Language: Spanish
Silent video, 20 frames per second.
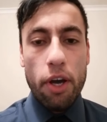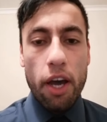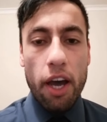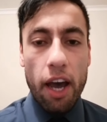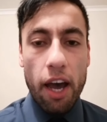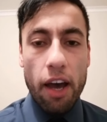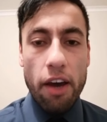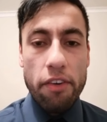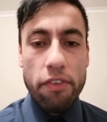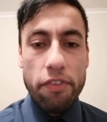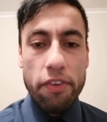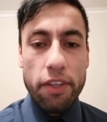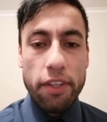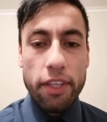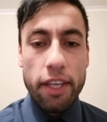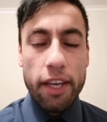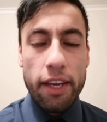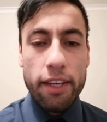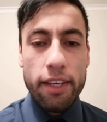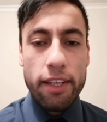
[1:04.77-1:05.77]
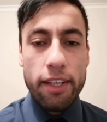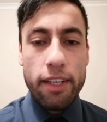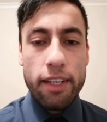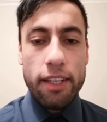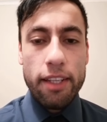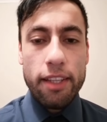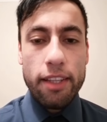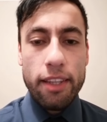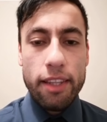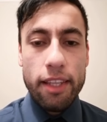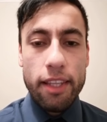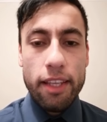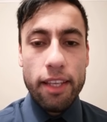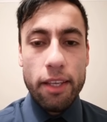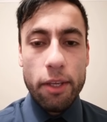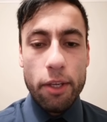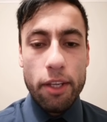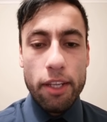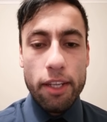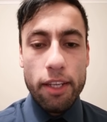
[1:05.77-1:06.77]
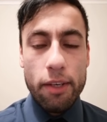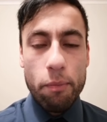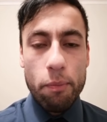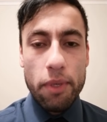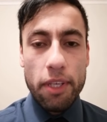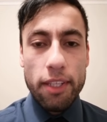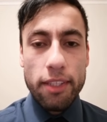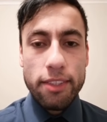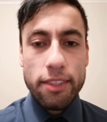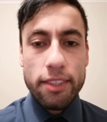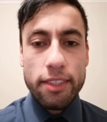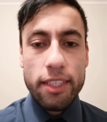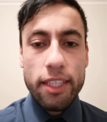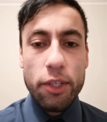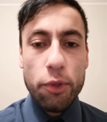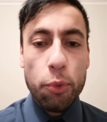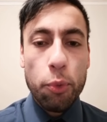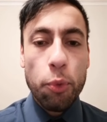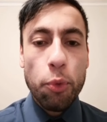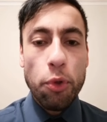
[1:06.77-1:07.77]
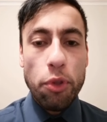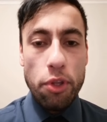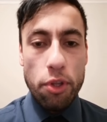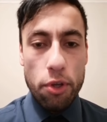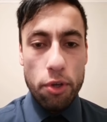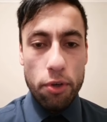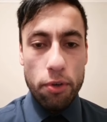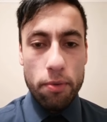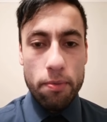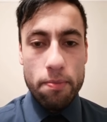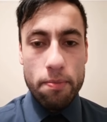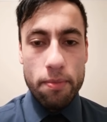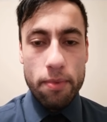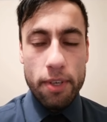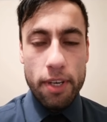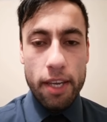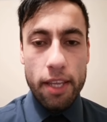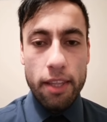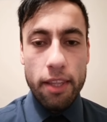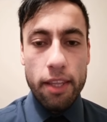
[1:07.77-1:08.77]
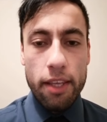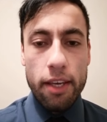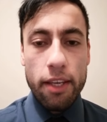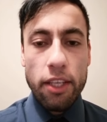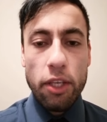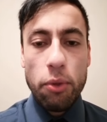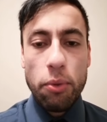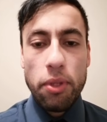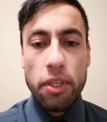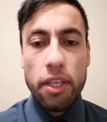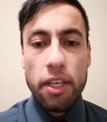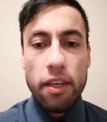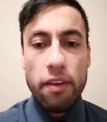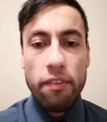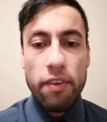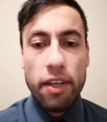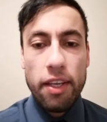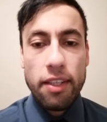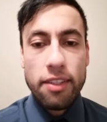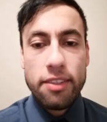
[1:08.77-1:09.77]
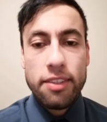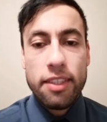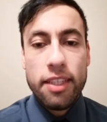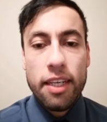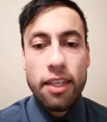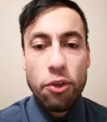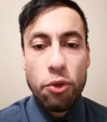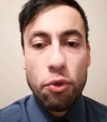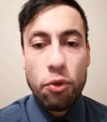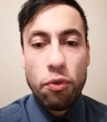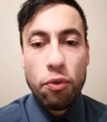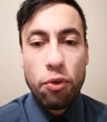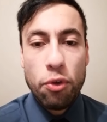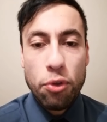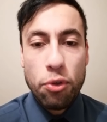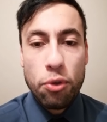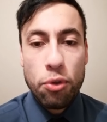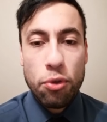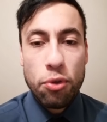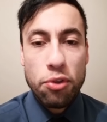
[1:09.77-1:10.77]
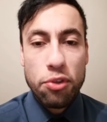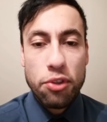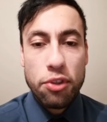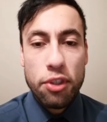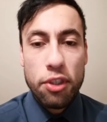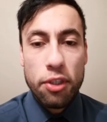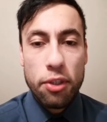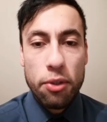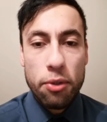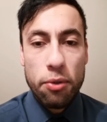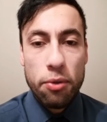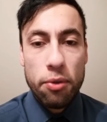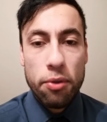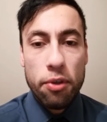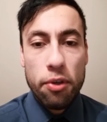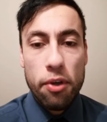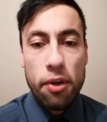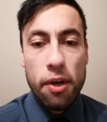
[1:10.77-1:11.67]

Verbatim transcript: a final del mes de junio. La idea es que ustedes vayan sacando fotos, ¿cierto?